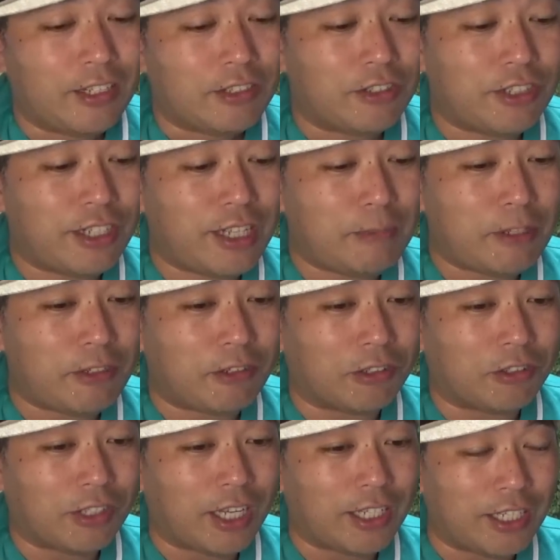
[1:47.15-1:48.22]
それで見るこ
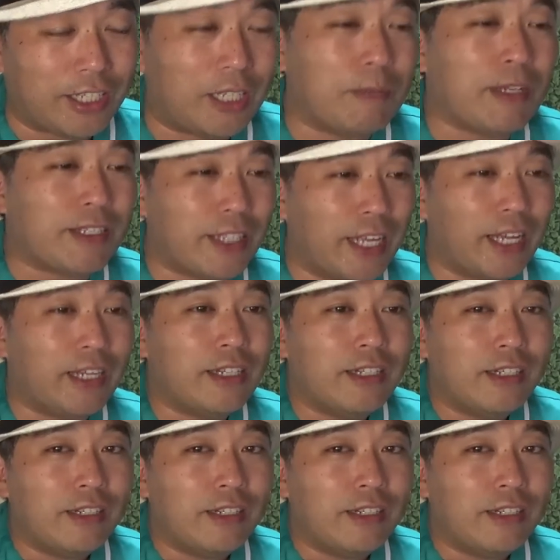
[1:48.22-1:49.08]
とができました。